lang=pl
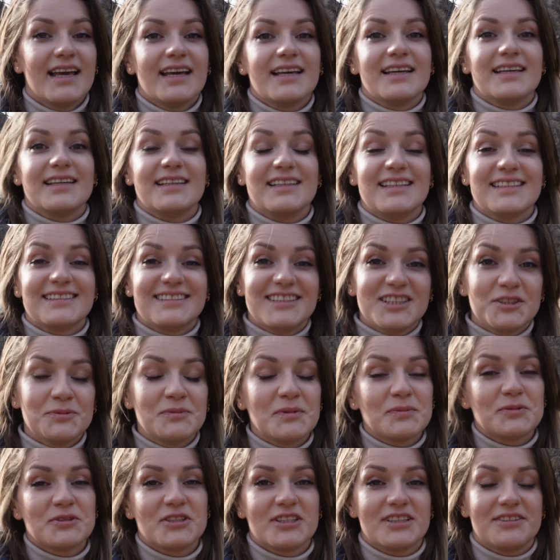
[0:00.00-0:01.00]
E,
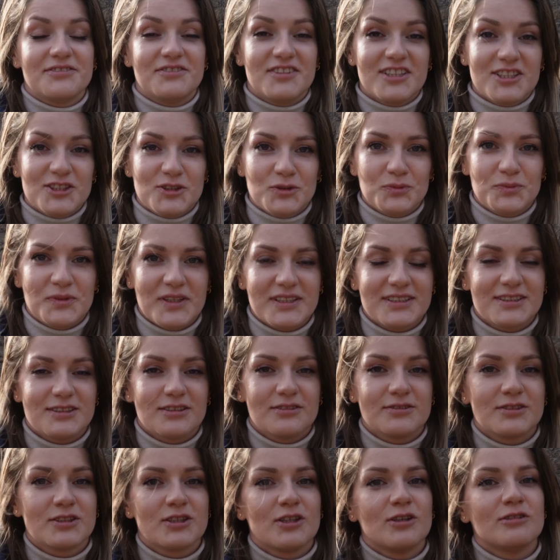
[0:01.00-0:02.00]
jesteśmy przed wieżą
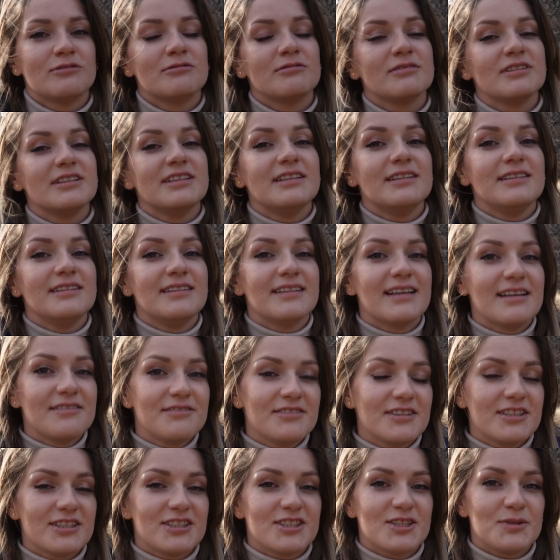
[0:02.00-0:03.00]
piastowską i na
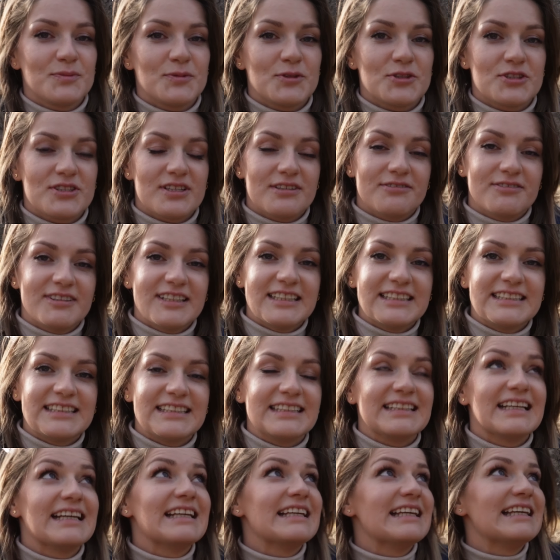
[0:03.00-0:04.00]
wieżę można wejść,
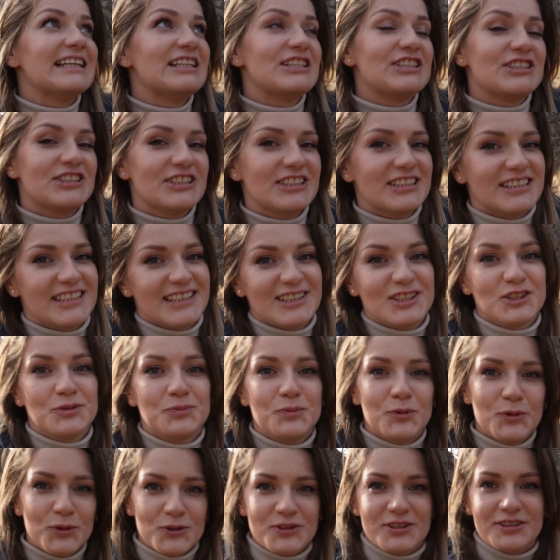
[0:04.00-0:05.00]
na jej szczycie jest
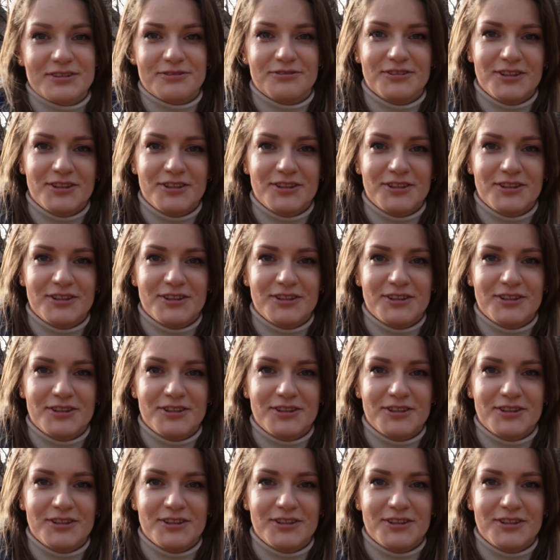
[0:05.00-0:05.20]
punkt